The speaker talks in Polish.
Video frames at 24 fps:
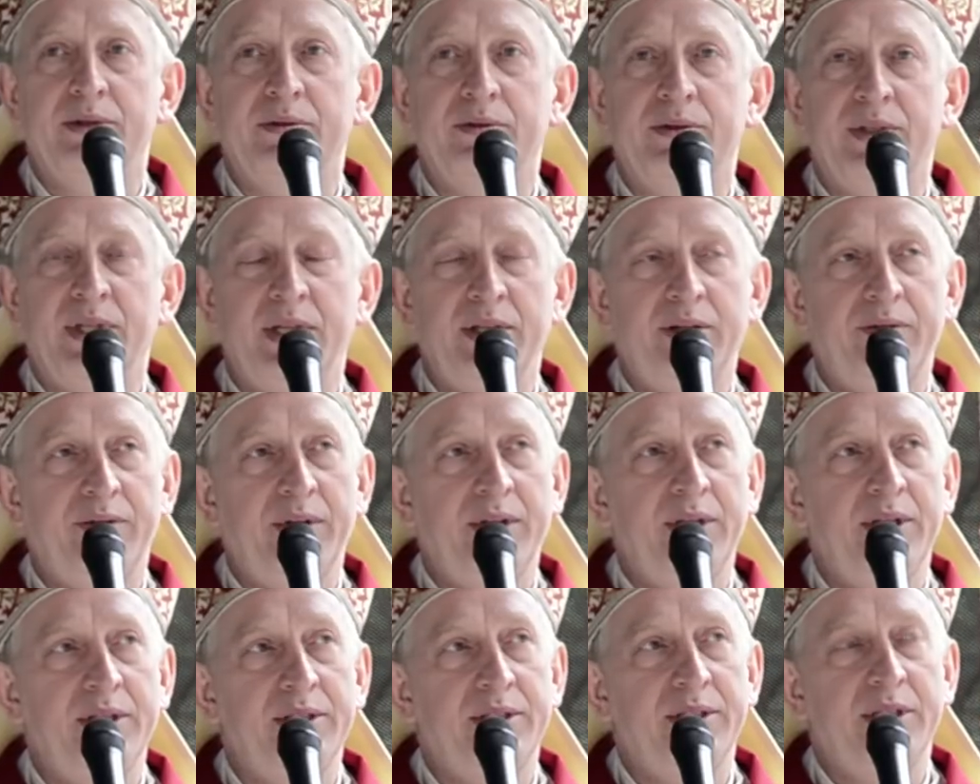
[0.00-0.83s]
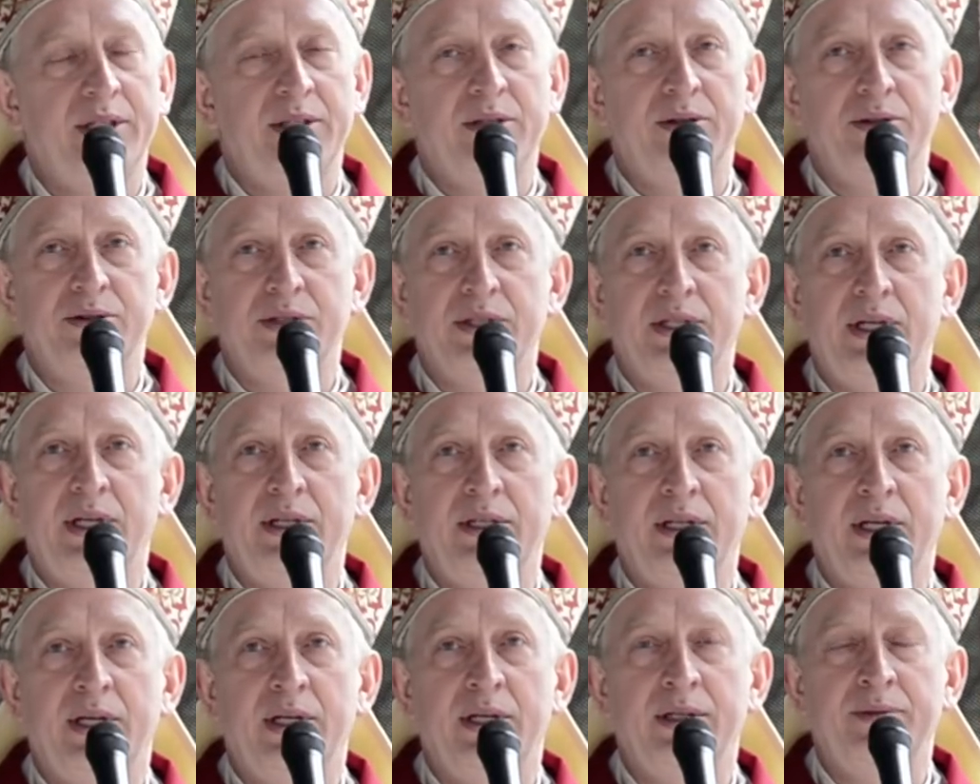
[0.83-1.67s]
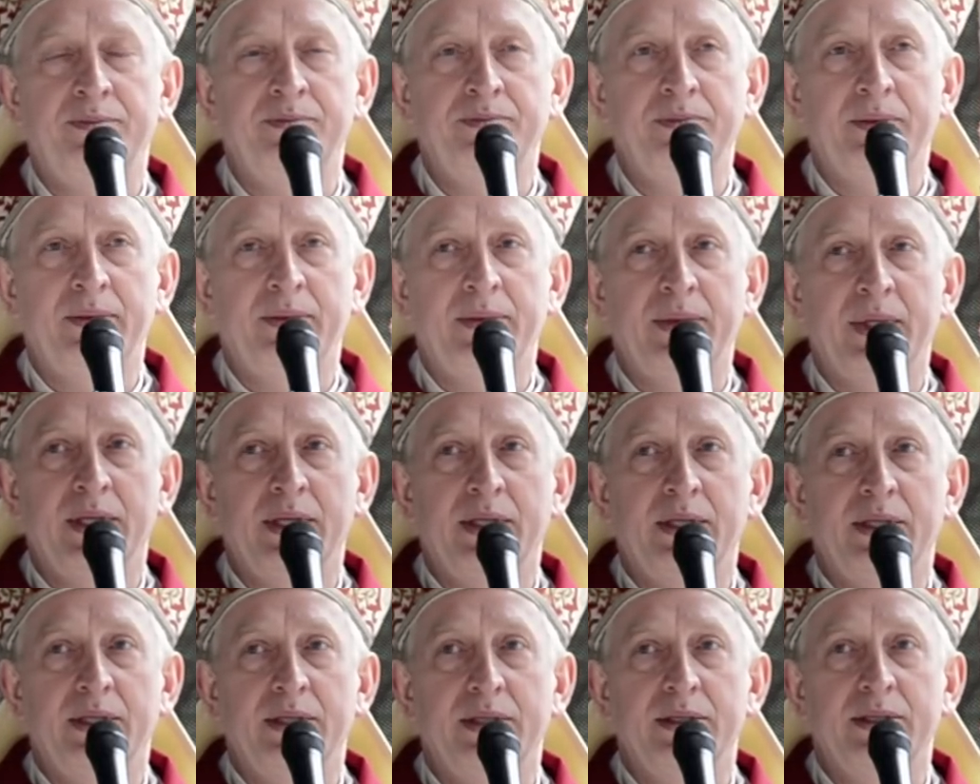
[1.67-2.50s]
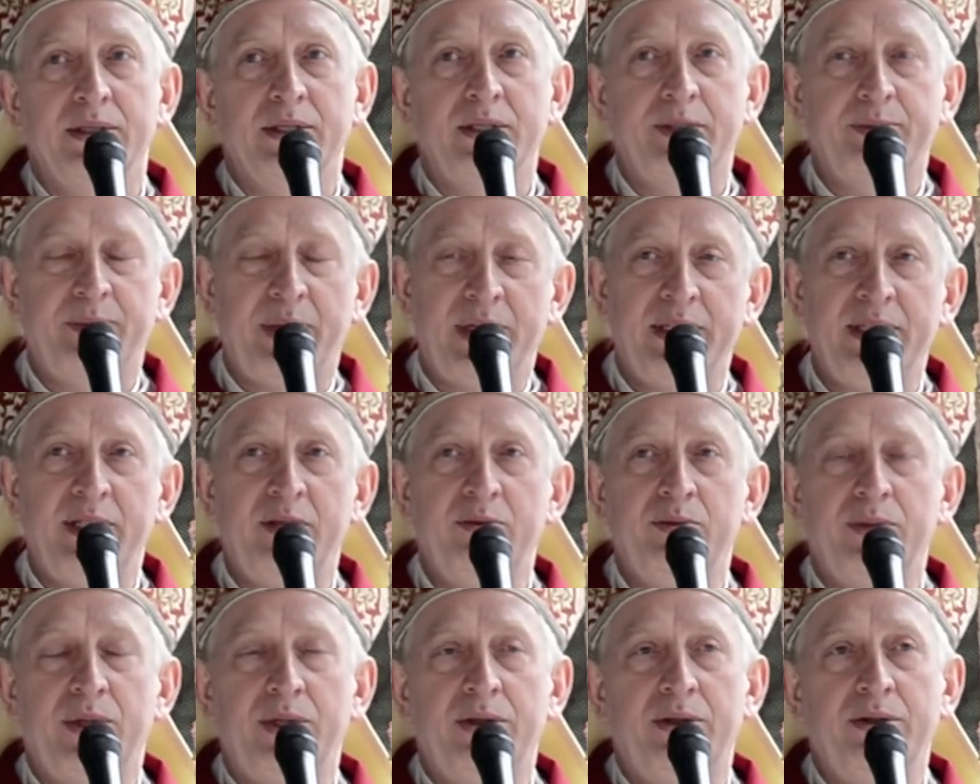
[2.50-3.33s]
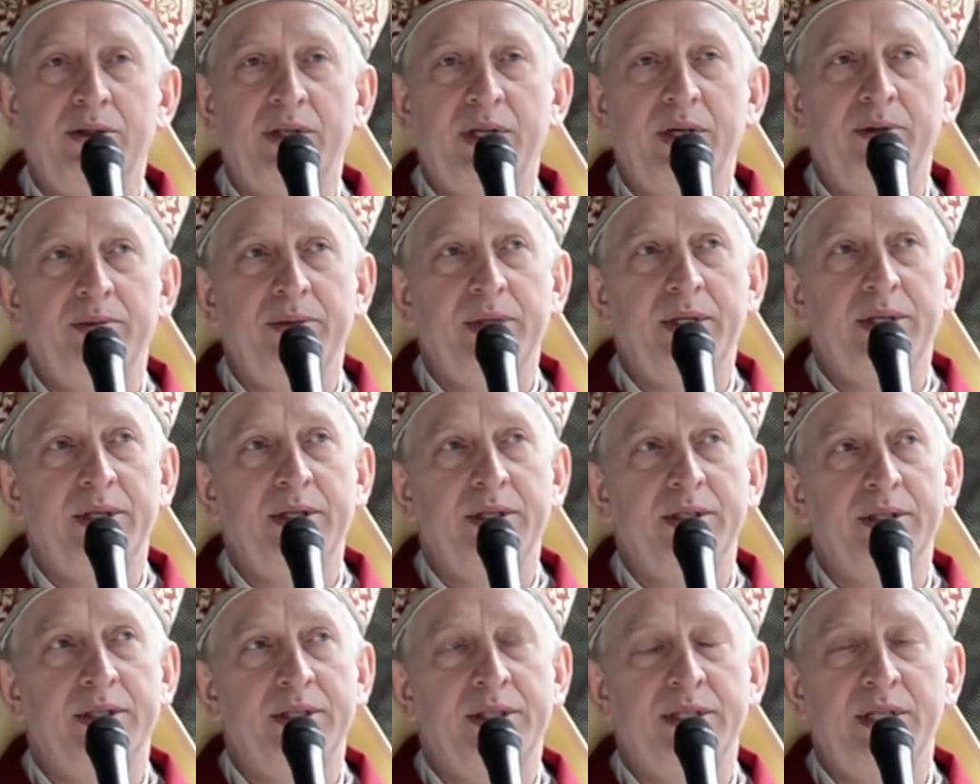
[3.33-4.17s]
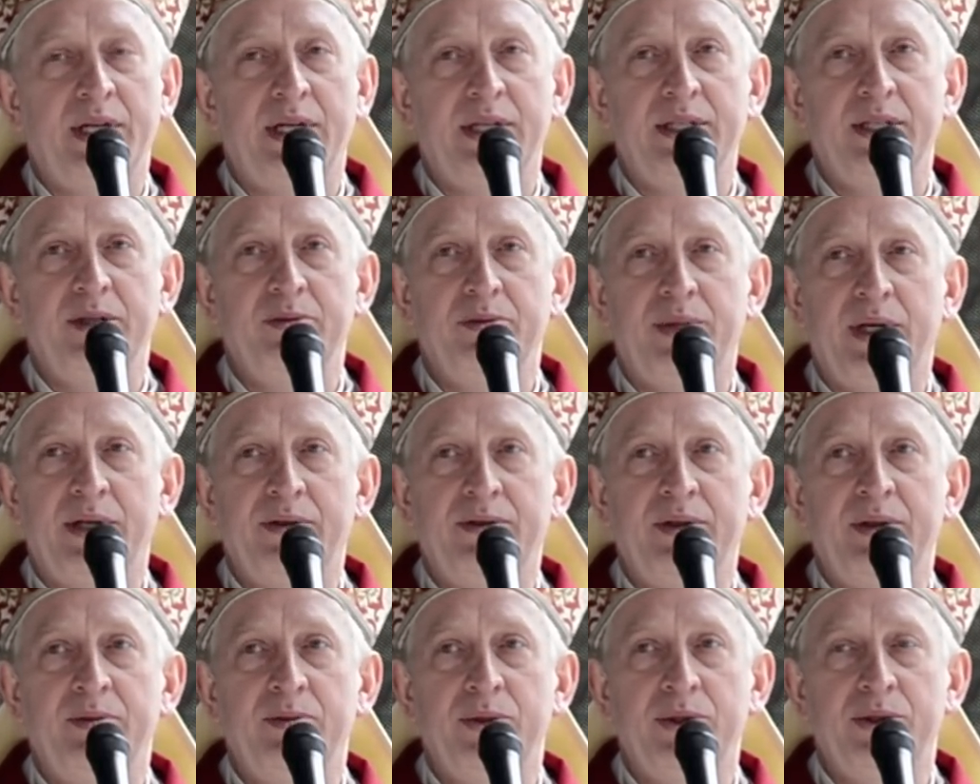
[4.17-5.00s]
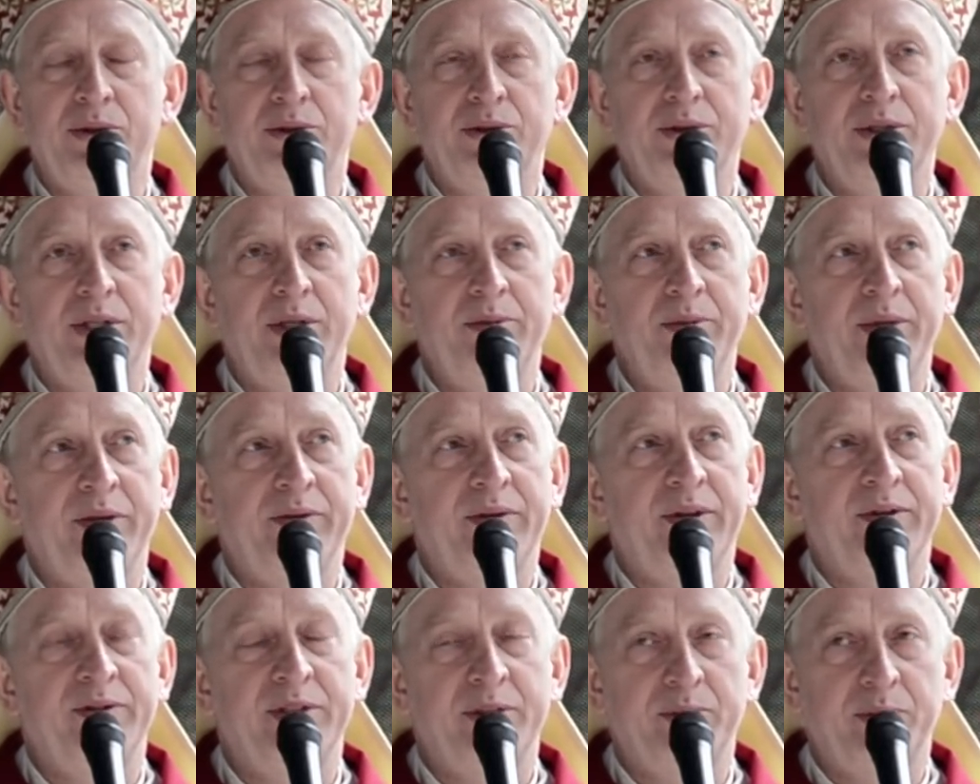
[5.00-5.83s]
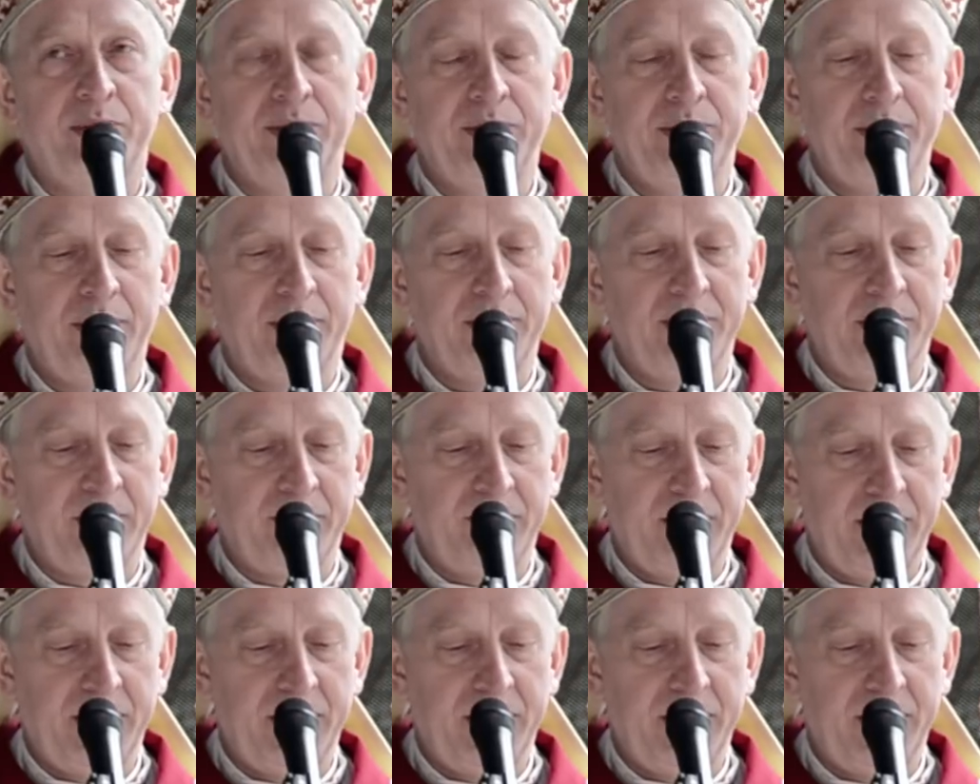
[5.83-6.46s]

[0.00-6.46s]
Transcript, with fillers: W tej chwili zjednoczenia z Panem Bogiem i z Janem Pawłem II i we wspólnocie.